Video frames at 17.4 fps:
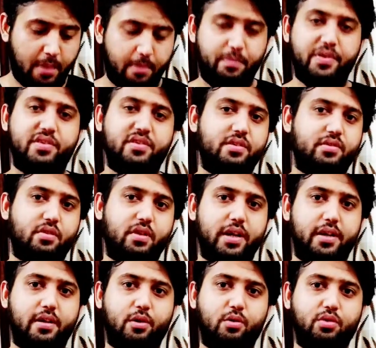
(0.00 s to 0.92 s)
बिज़नेस
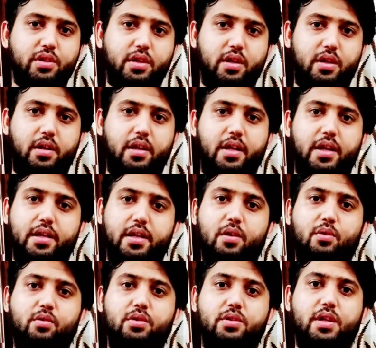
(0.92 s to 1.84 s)
रिलेटेड कुछ कर रहे हैं
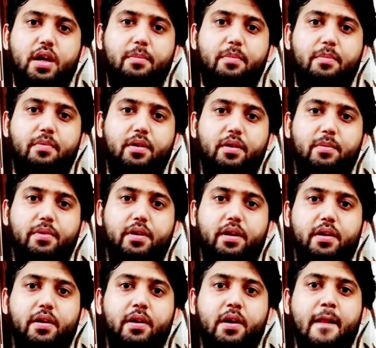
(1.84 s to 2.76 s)
या कुछ आप
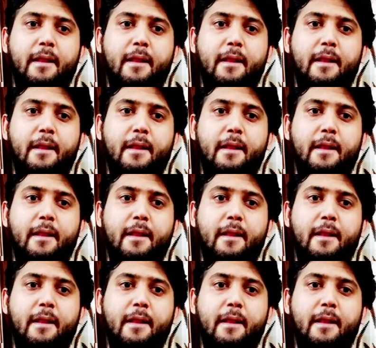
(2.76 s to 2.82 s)
अपना